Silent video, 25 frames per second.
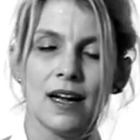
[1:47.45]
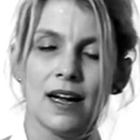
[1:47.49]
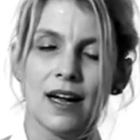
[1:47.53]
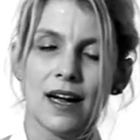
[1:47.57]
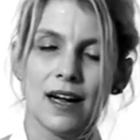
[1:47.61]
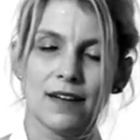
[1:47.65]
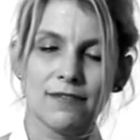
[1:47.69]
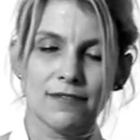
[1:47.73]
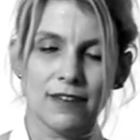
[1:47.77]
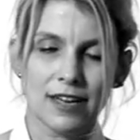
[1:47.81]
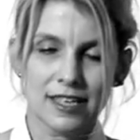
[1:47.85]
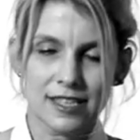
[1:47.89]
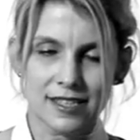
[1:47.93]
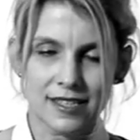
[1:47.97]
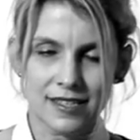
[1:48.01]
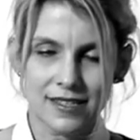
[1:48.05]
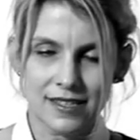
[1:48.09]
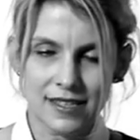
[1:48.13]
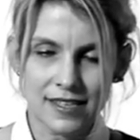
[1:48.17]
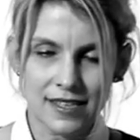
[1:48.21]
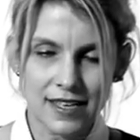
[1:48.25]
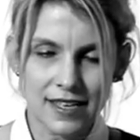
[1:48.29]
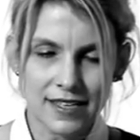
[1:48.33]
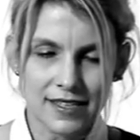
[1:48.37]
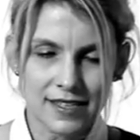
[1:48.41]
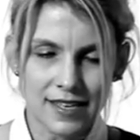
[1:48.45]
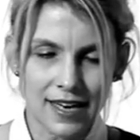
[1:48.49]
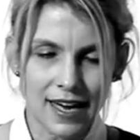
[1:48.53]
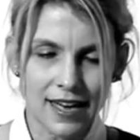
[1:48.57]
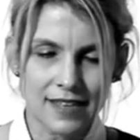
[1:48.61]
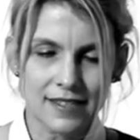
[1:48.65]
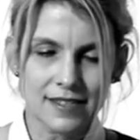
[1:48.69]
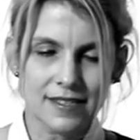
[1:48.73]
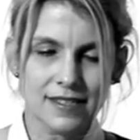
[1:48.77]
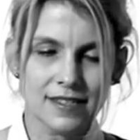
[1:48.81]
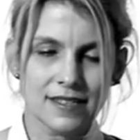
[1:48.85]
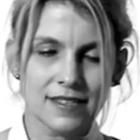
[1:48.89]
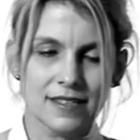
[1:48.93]
Avanti
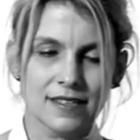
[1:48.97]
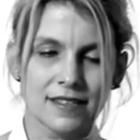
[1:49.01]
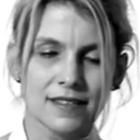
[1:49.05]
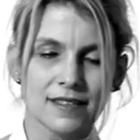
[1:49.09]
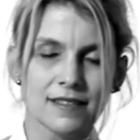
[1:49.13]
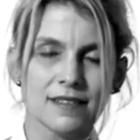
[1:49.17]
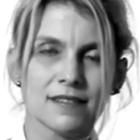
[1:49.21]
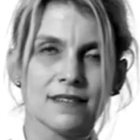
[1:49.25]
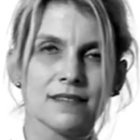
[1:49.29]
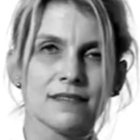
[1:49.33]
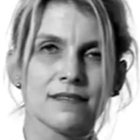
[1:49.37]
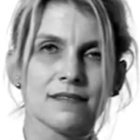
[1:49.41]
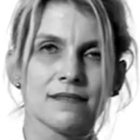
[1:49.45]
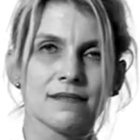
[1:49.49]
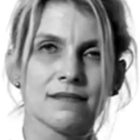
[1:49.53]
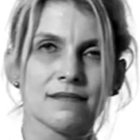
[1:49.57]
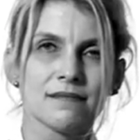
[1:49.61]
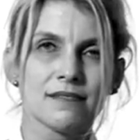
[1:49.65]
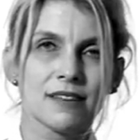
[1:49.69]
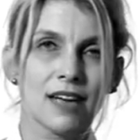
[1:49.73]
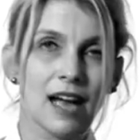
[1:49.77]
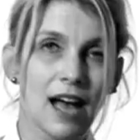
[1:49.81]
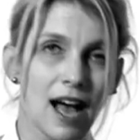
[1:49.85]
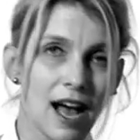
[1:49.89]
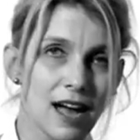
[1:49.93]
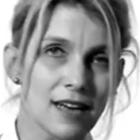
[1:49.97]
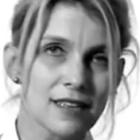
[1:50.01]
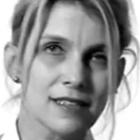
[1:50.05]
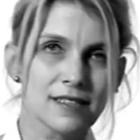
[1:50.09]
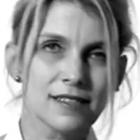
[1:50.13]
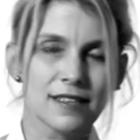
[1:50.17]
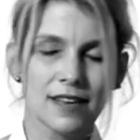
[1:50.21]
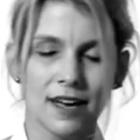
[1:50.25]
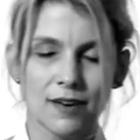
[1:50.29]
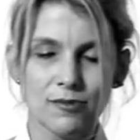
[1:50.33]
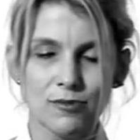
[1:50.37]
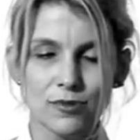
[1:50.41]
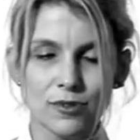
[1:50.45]
dilettanti, Krank
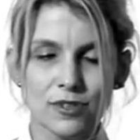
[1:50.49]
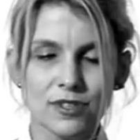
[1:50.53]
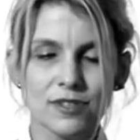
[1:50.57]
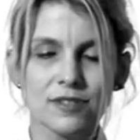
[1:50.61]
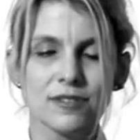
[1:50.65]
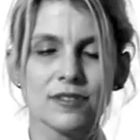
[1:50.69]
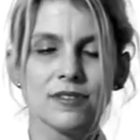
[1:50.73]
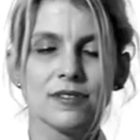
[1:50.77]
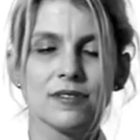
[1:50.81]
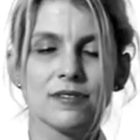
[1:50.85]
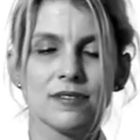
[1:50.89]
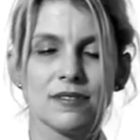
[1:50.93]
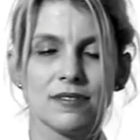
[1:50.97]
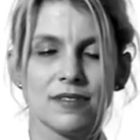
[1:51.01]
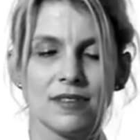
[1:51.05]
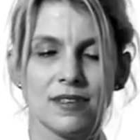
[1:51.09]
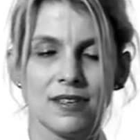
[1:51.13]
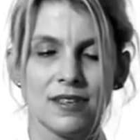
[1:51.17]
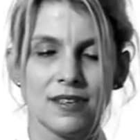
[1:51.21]
na und,